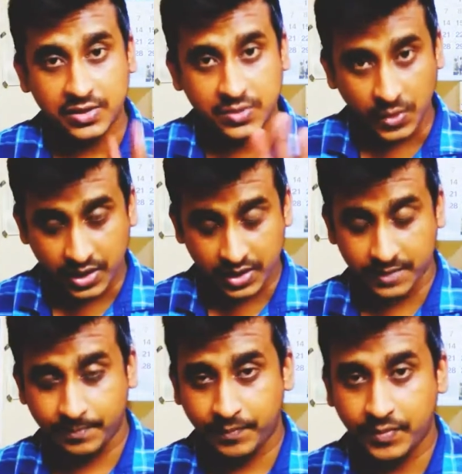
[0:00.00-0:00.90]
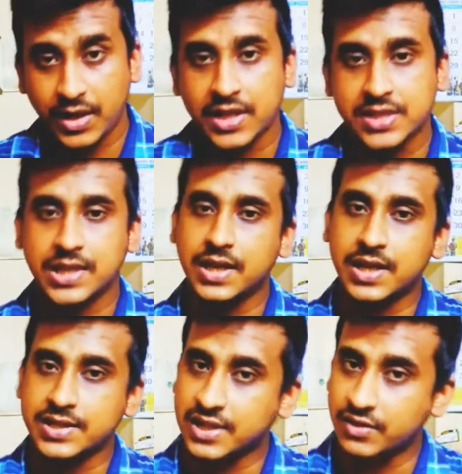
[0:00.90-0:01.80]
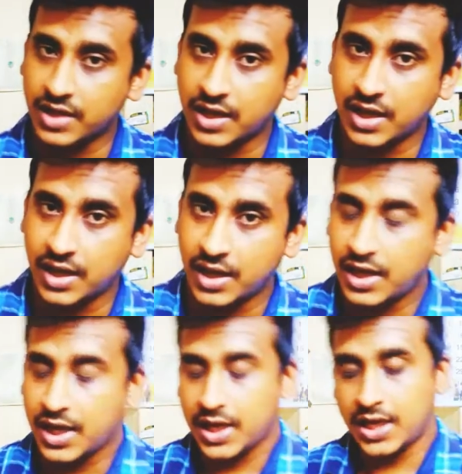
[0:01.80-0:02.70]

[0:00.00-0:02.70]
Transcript: அது நீங்கள் சொல்கிறது நீங்கள் செய்கிற என்ன செய்வீங்க